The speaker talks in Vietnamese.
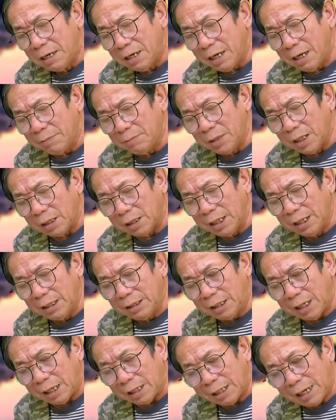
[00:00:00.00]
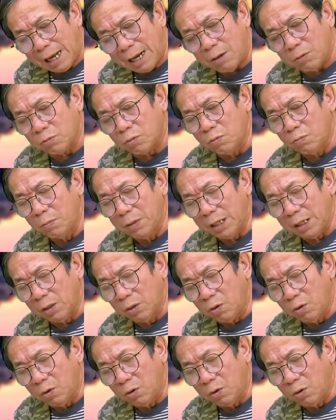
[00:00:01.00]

Em ở đây thể nào cũng bị